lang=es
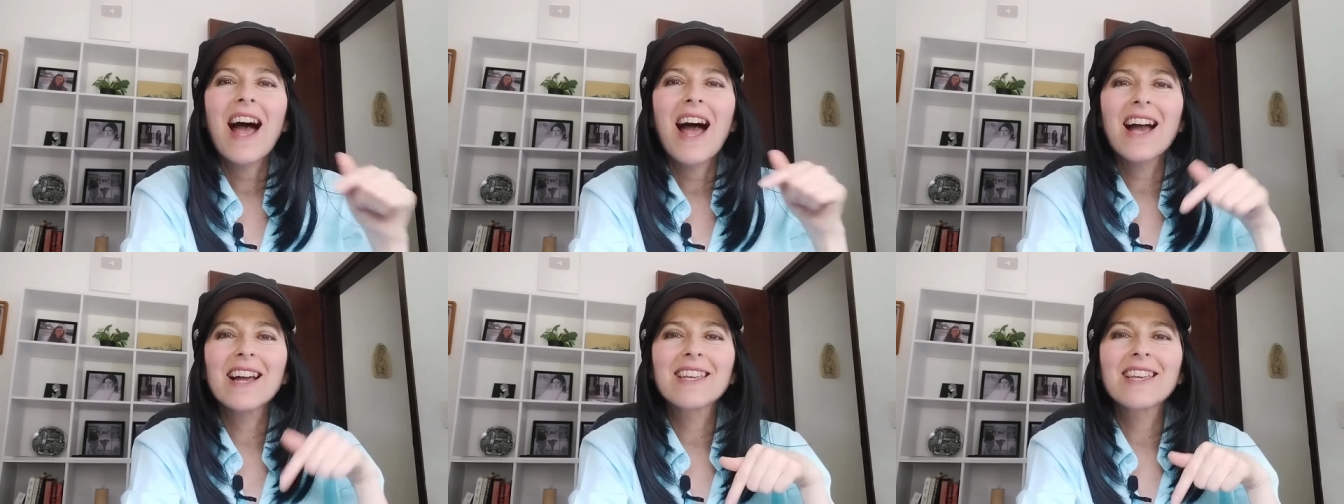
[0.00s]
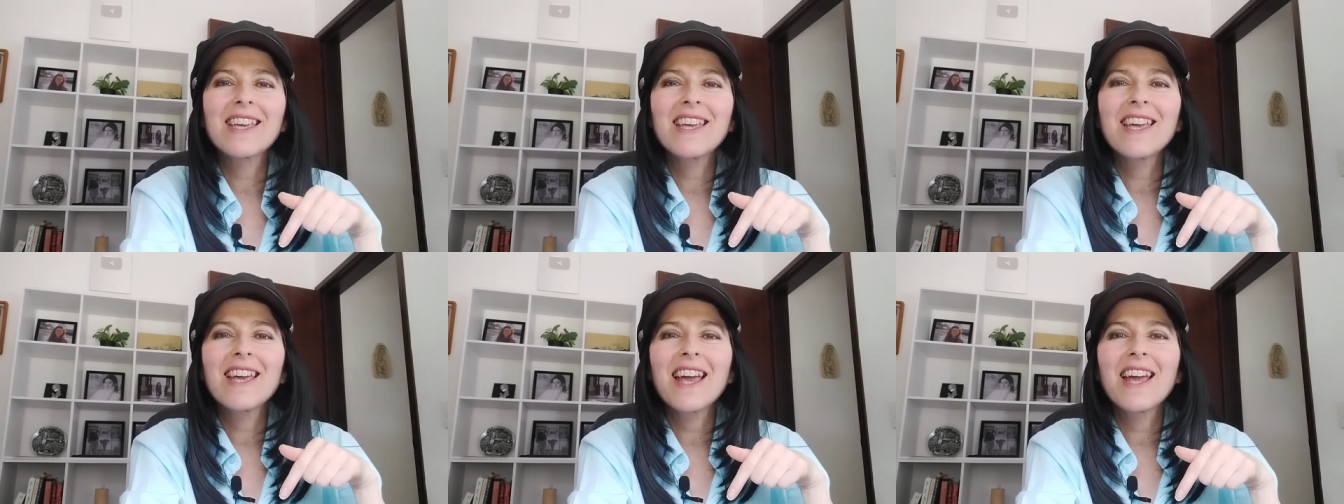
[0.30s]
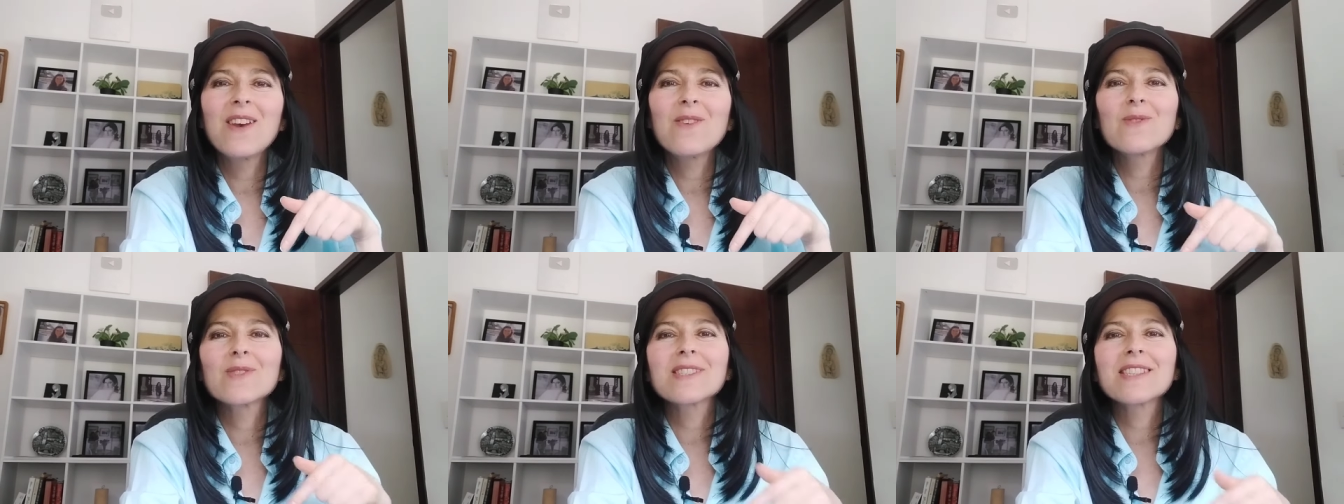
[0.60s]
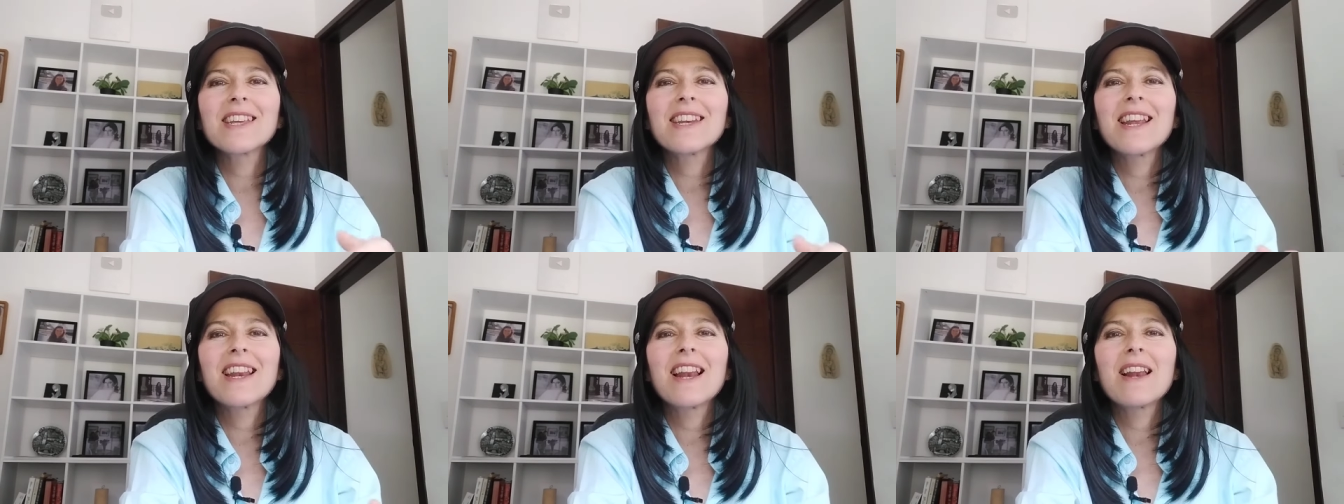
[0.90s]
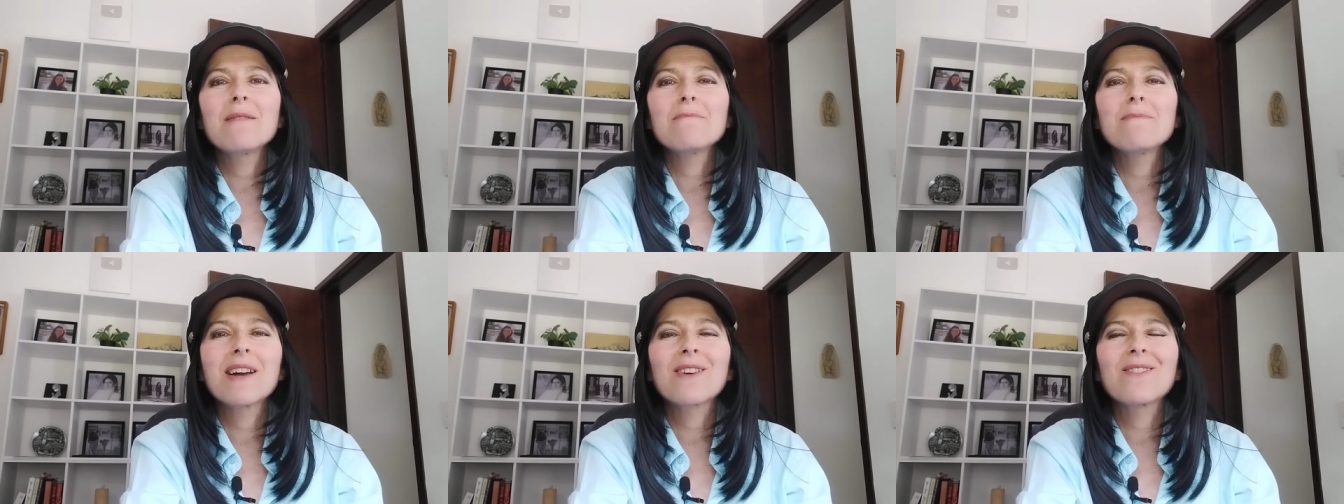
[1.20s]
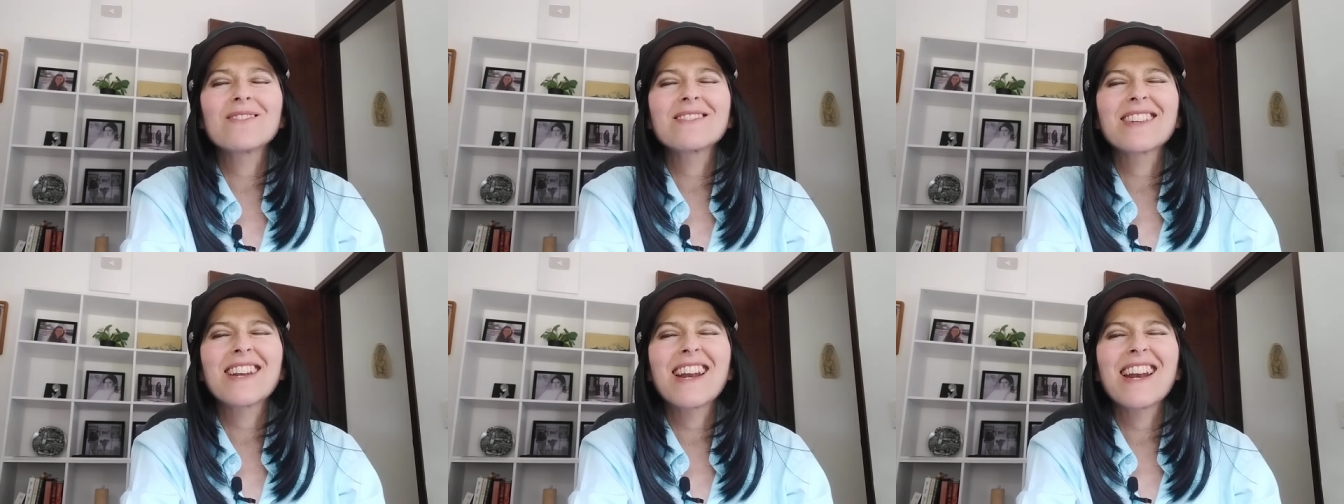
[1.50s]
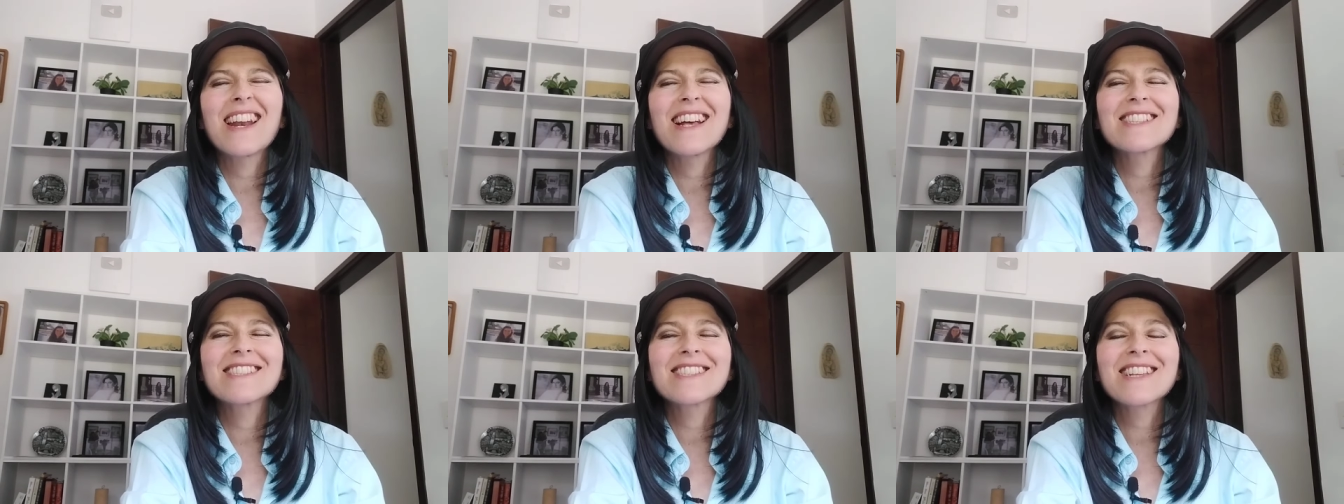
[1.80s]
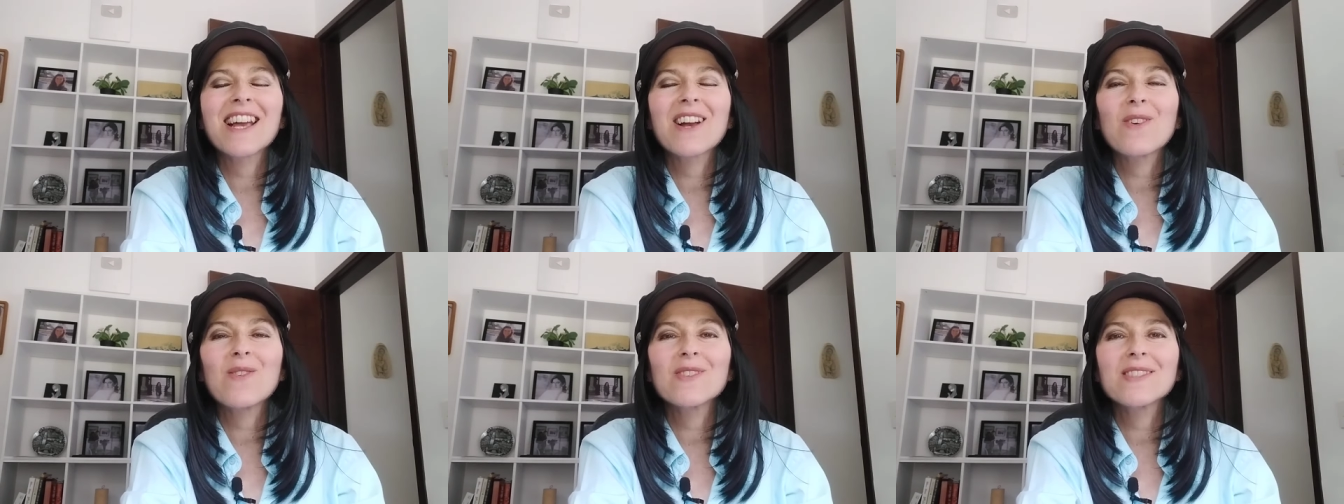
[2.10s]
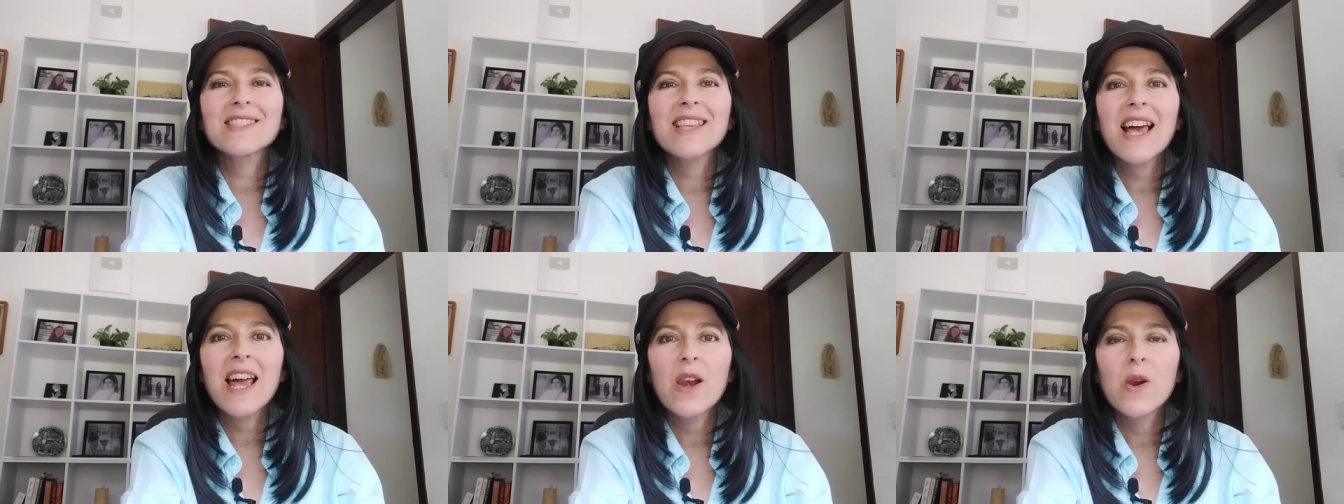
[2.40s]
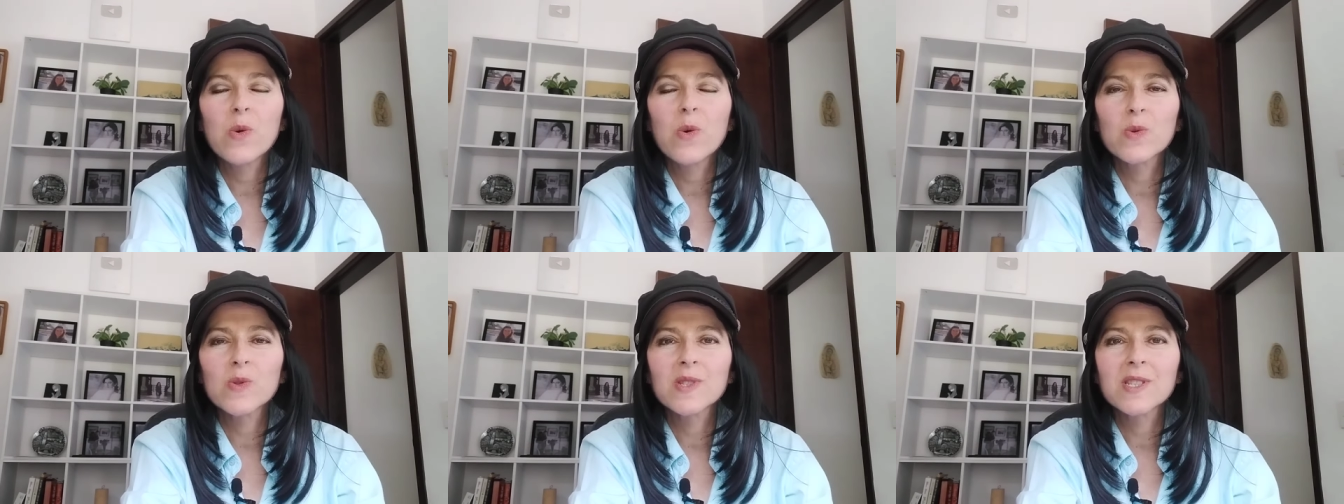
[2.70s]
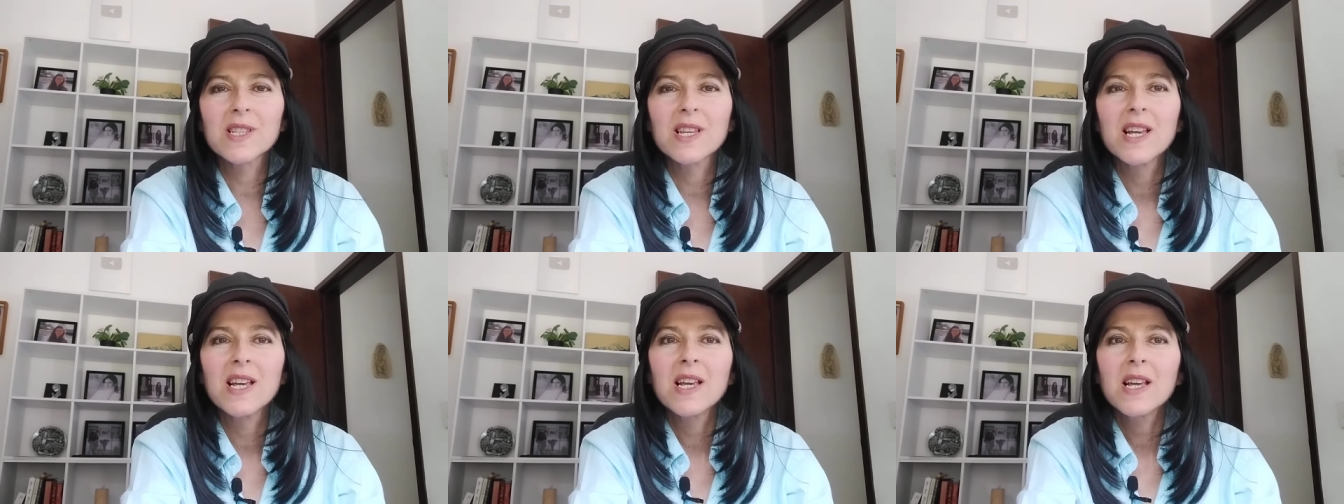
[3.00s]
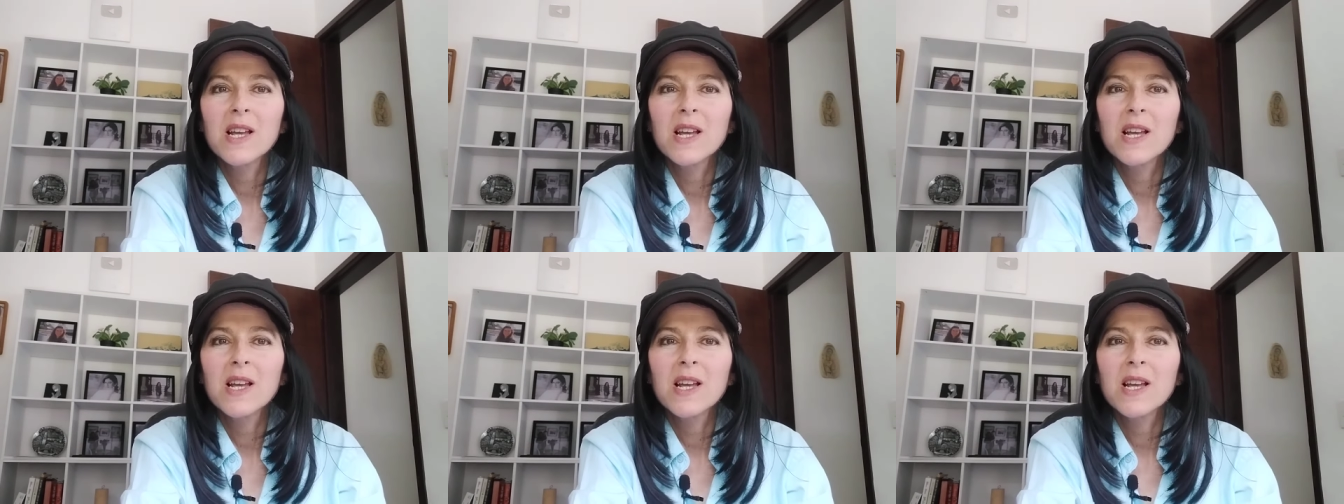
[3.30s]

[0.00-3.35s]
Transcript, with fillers: Aquí en Luz en el Alma encontrarás qué cosa, luz,